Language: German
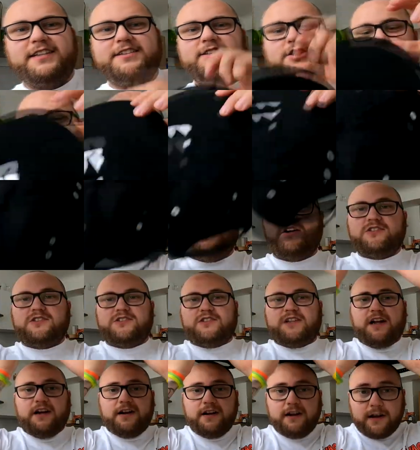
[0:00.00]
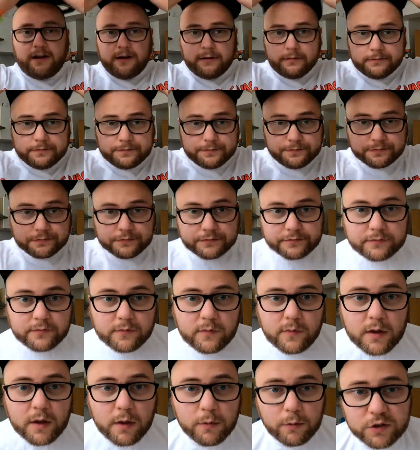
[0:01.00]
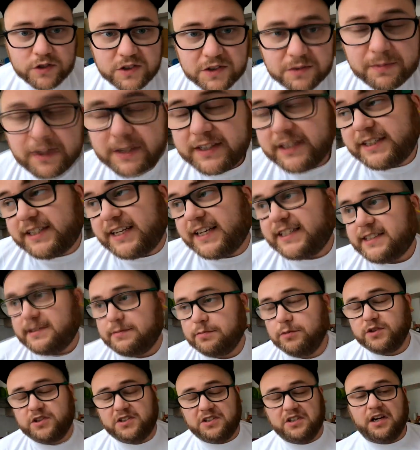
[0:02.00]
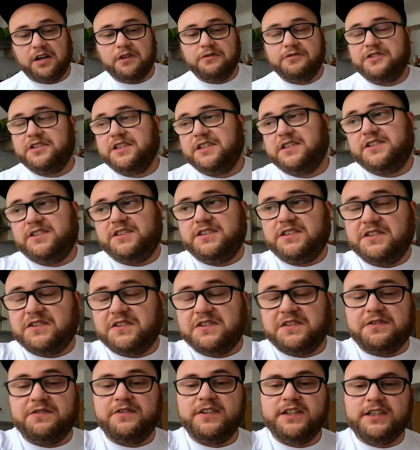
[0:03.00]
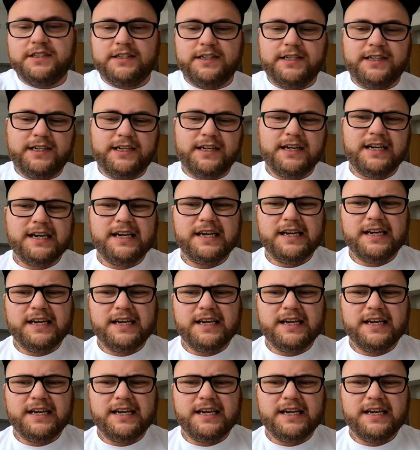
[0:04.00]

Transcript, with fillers: ganze Stuhl auseinander. Müssen mal die Testmütze aufsetzen, das ist wichtig.